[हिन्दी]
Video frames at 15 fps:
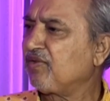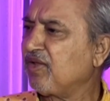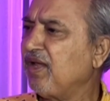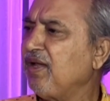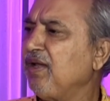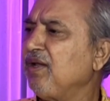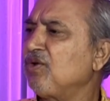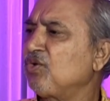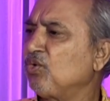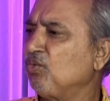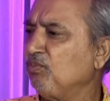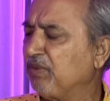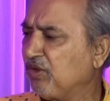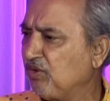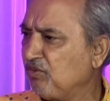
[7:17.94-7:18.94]
ऐसे ही
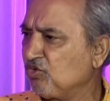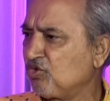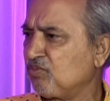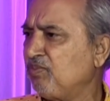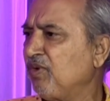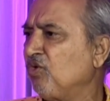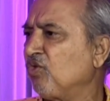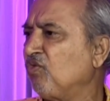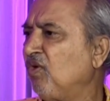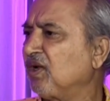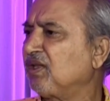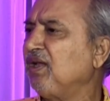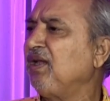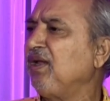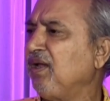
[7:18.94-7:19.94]
मतलब उस पर उस
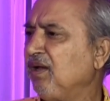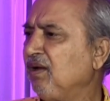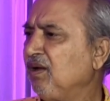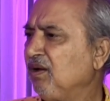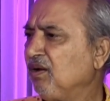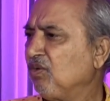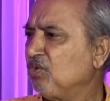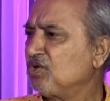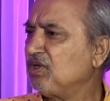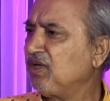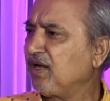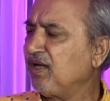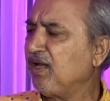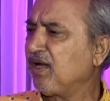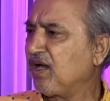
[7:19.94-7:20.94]
वक्त ही हम्म। कुछ
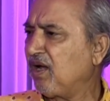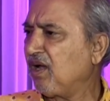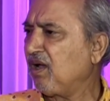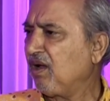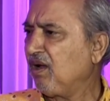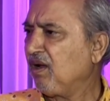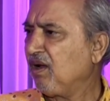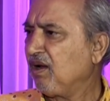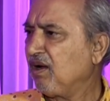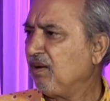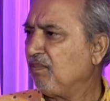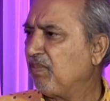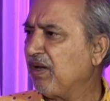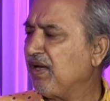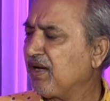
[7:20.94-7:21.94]
लिखने का
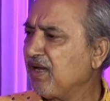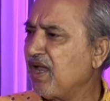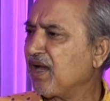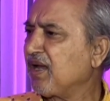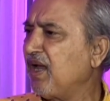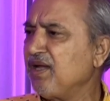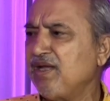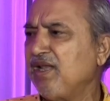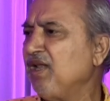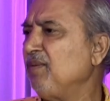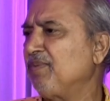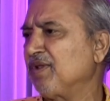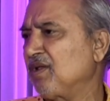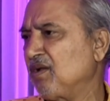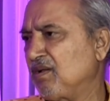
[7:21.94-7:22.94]
पर लिखना क्या ये नहीं
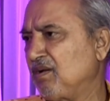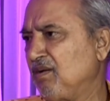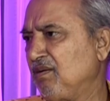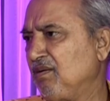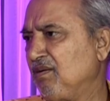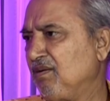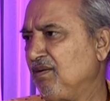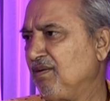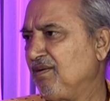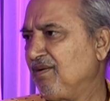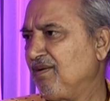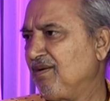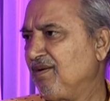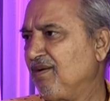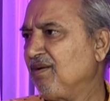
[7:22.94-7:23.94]
पता
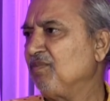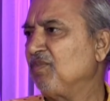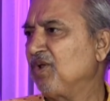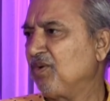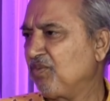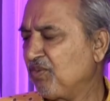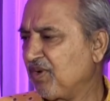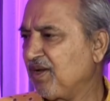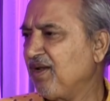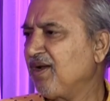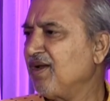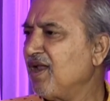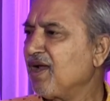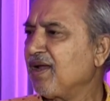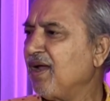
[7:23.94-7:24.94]
था हम्म। मतलब
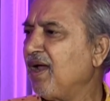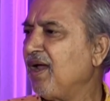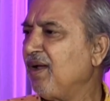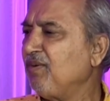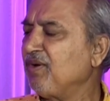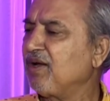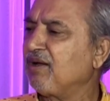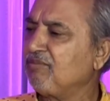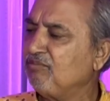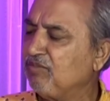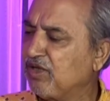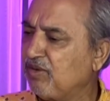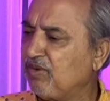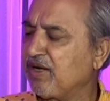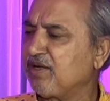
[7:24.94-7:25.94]
लिखना क्या है
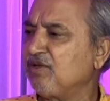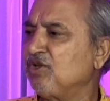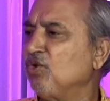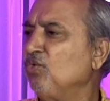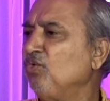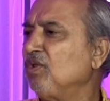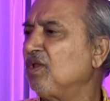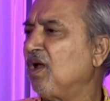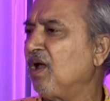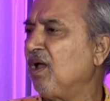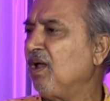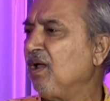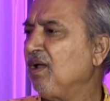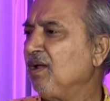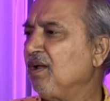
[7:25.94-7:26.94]
मतलब एक जुनून था
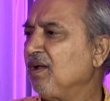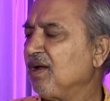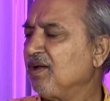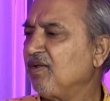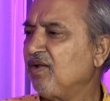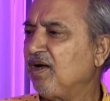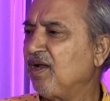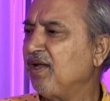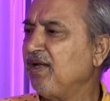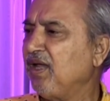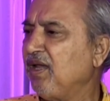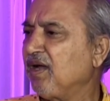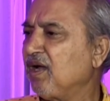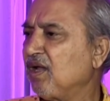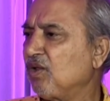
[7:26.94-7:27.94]
जैसे अढ़ैया
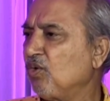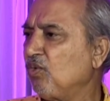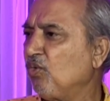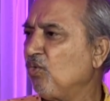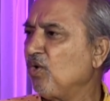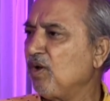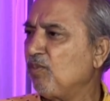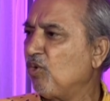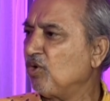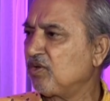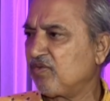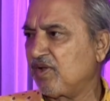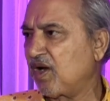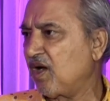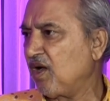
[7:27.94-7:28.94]
लिखा तो लोगों ने बहुत
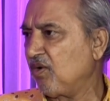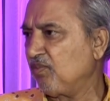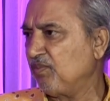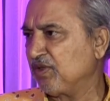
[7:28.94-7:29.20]
सराहा